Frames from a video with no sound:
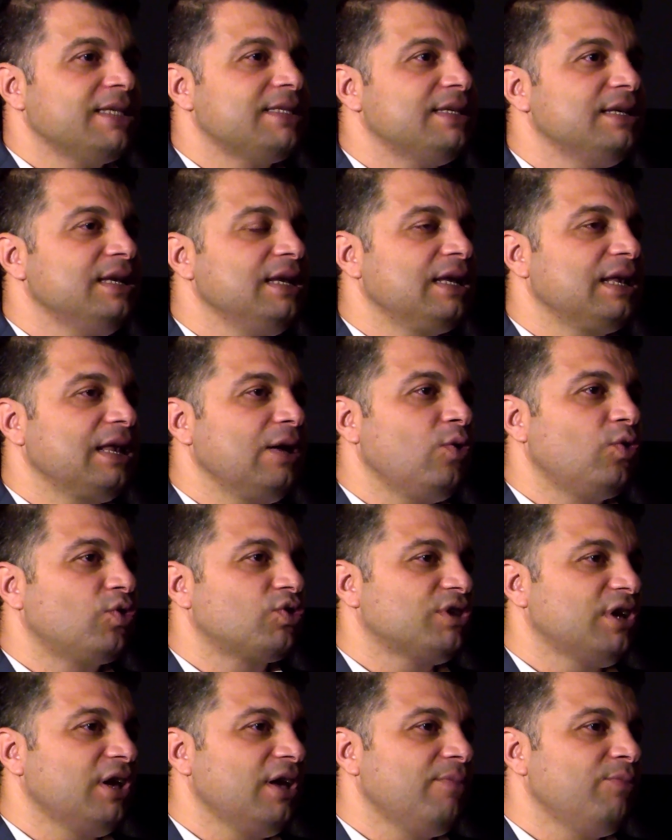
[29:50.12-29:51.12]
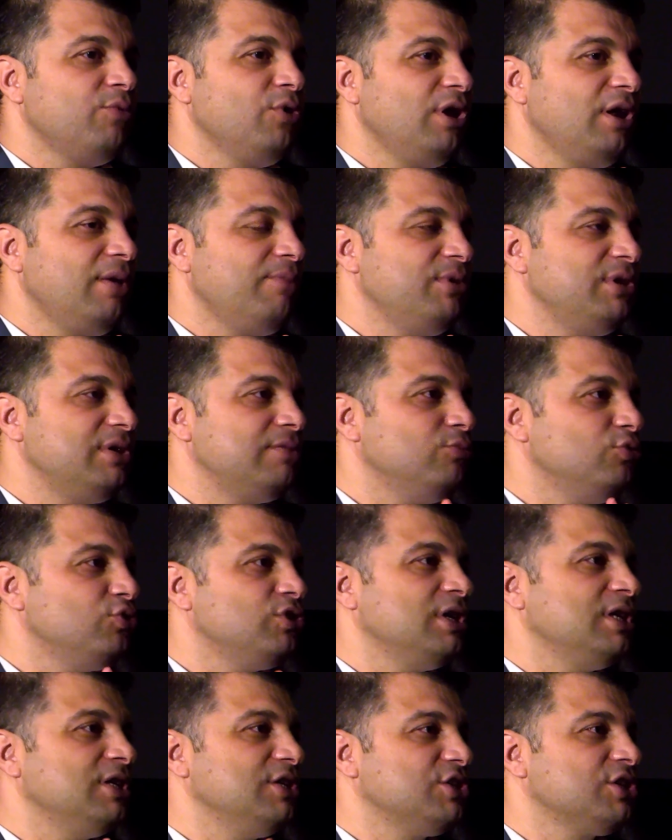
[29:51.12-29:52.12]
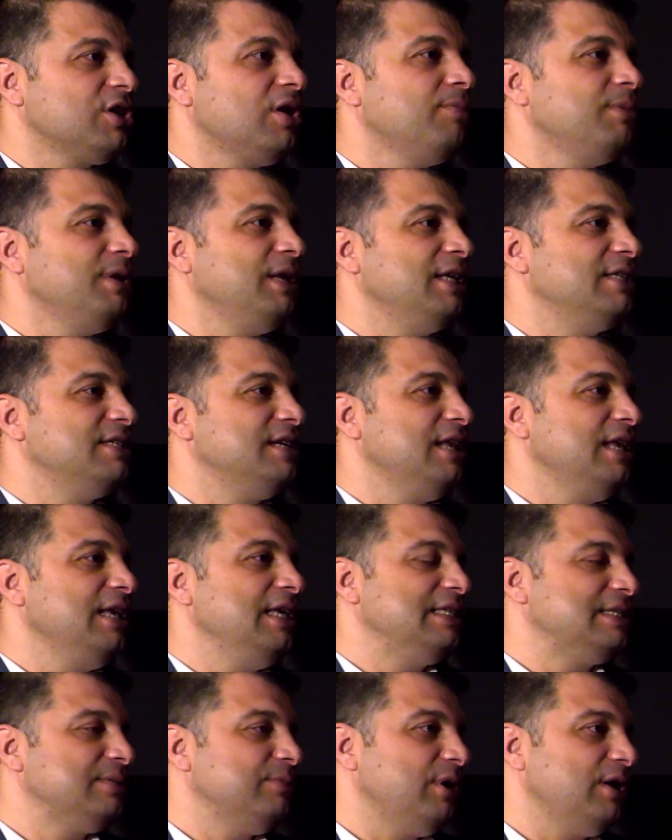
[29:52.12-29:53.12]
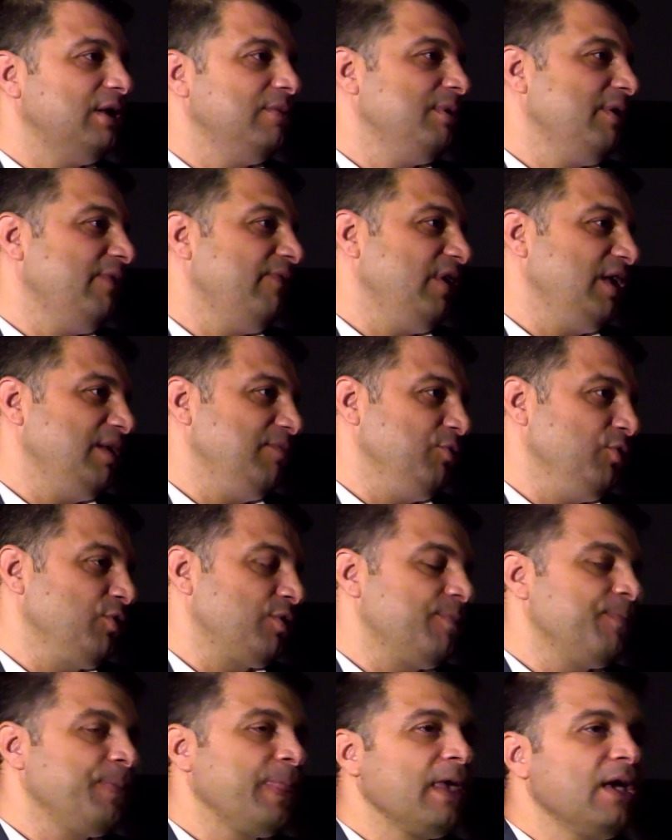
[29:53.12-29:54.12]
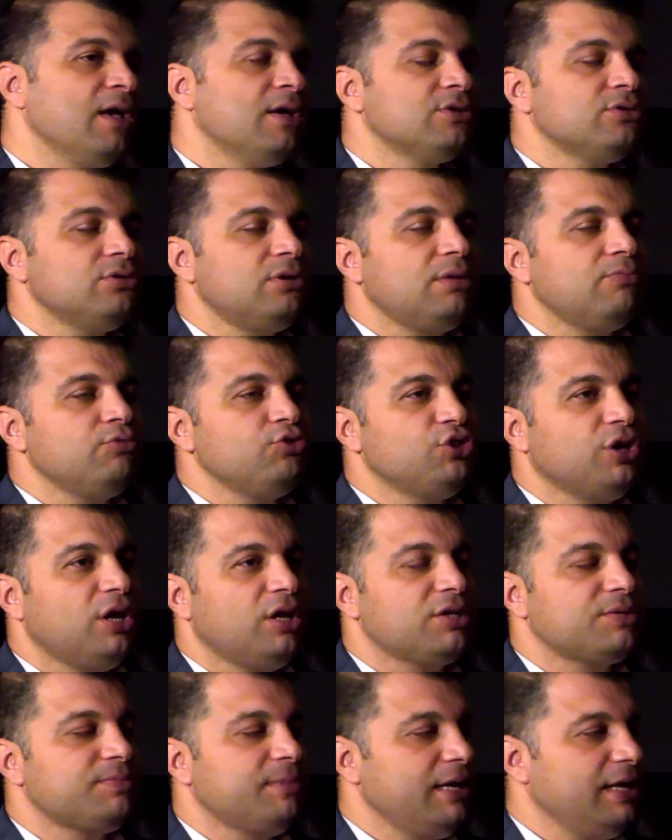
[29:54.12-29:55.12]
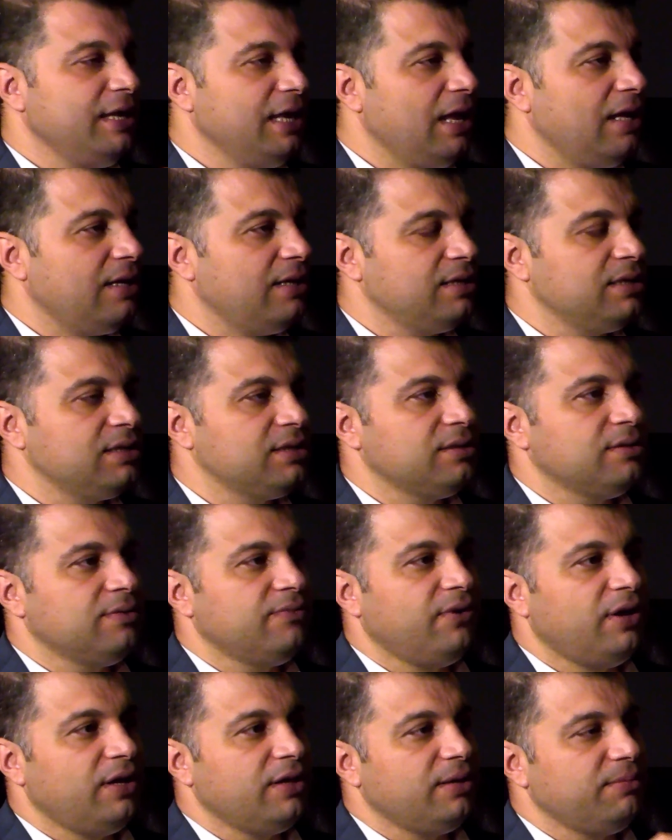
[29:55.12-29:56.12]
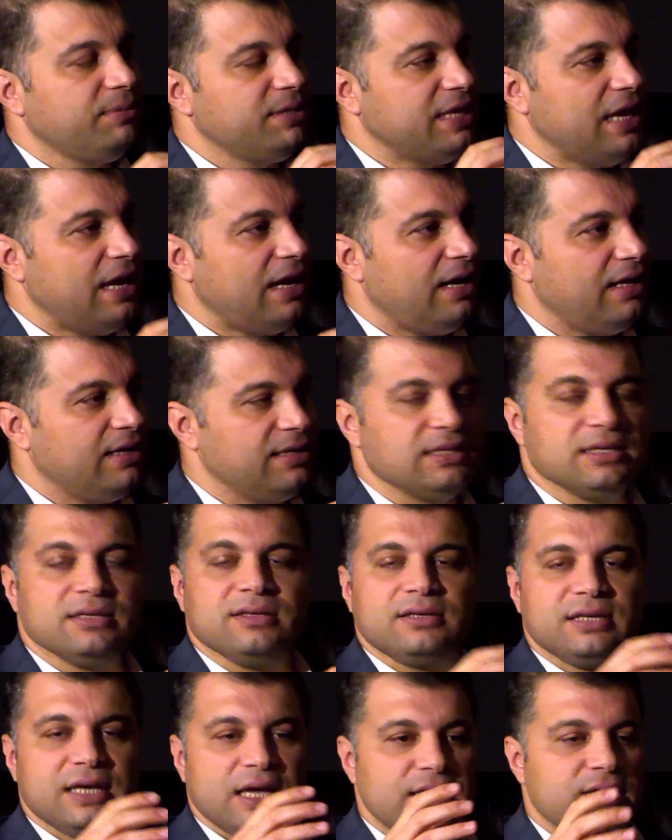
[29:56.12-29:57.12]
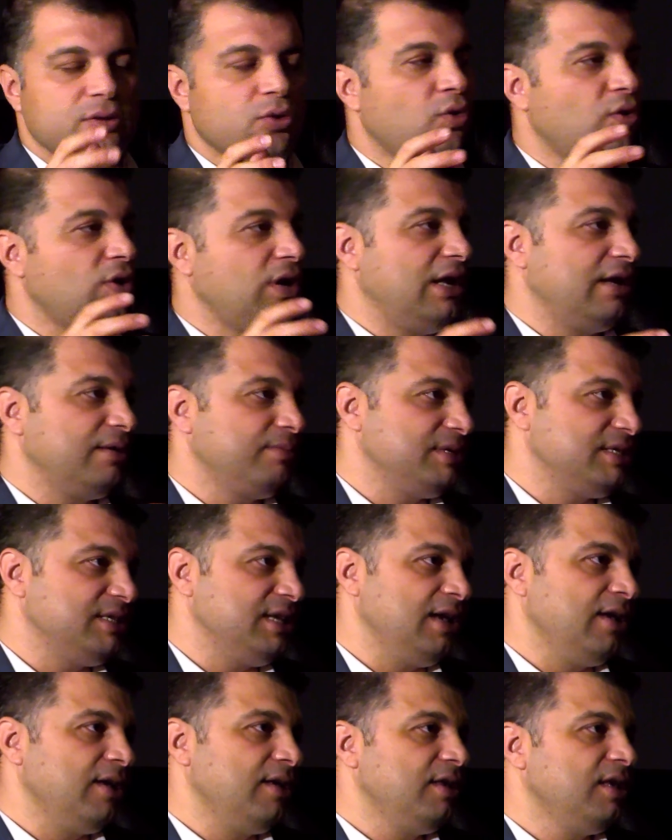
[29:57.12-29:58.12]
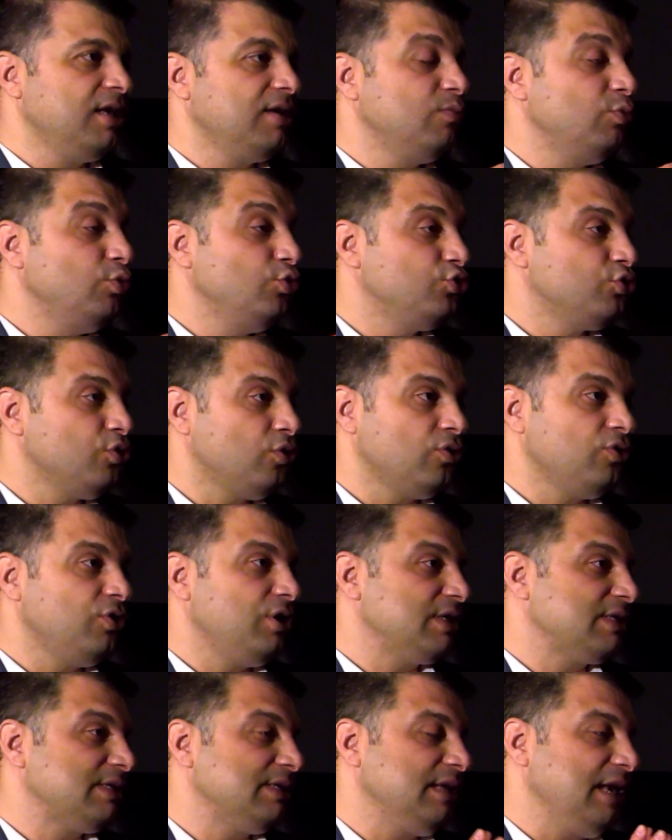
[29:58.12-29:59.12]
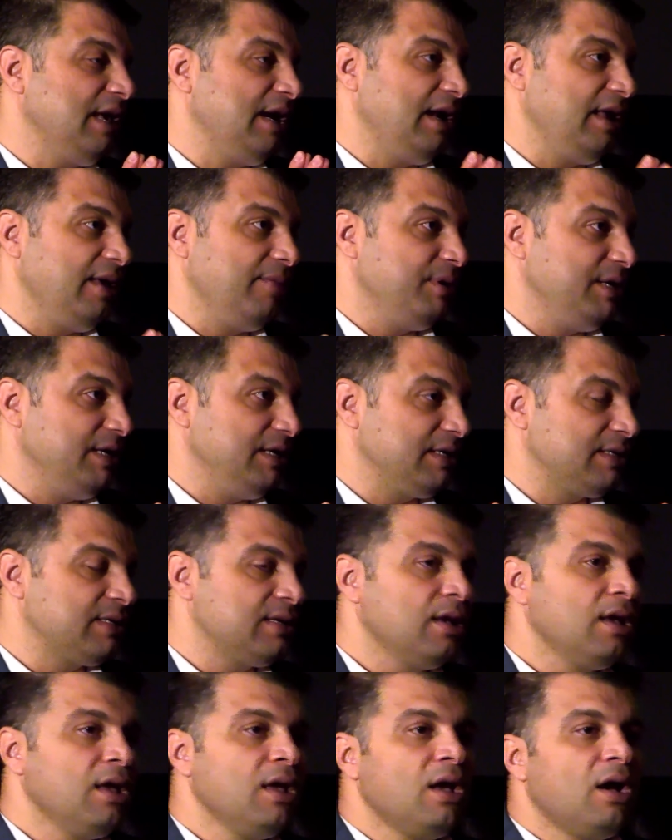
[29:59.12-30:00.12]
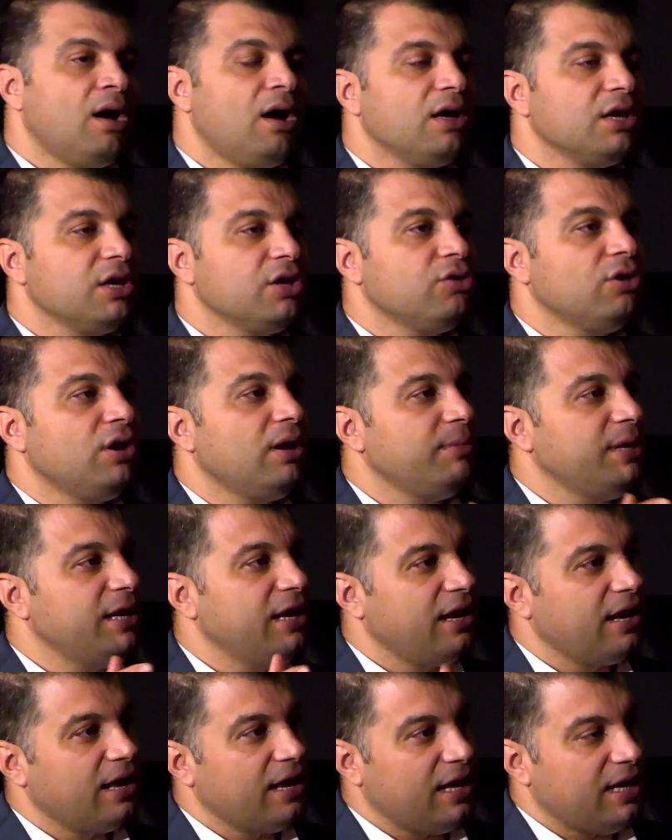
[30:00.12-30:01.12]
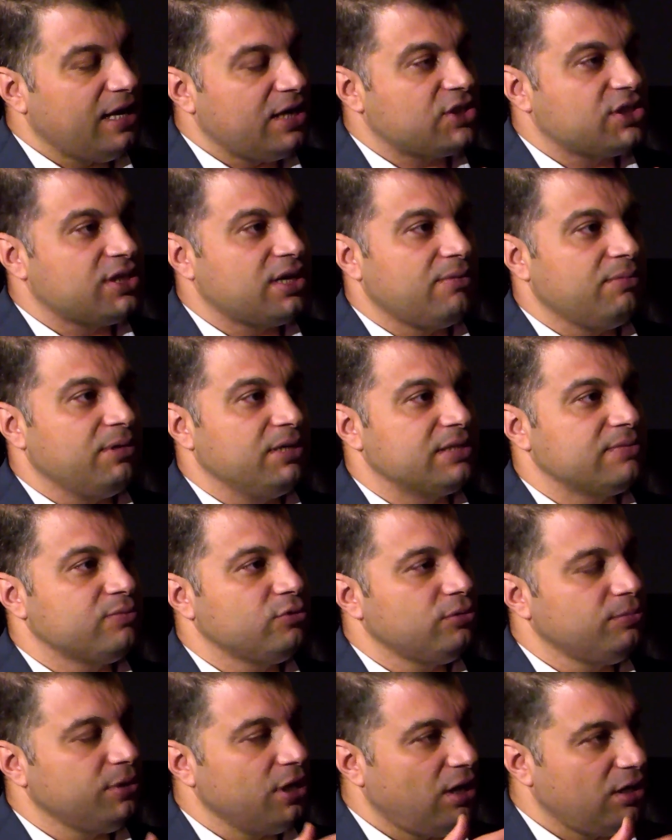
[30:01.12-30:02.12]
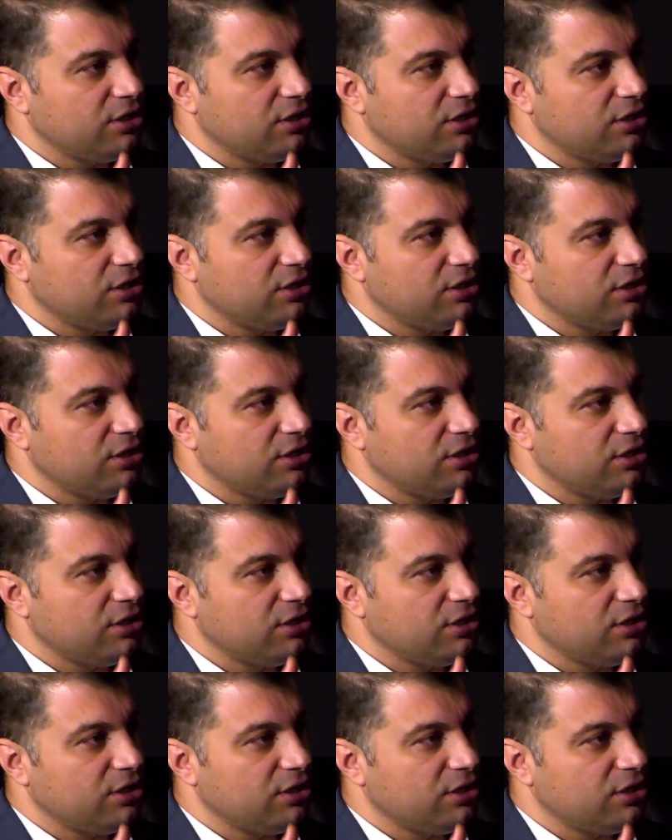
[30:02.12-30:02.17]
kesinlikle ortaya böyle bir müzenin çıkabileceğine ihtimalini ben vermiyorum. Sonra bu çalışmayı geldik, Van'da bir derledik. Kendi hollerimizde. 23 holü nasıl değerleyebiliriz? Hangi dönemi nereye yerleştirebiliriz? Bunun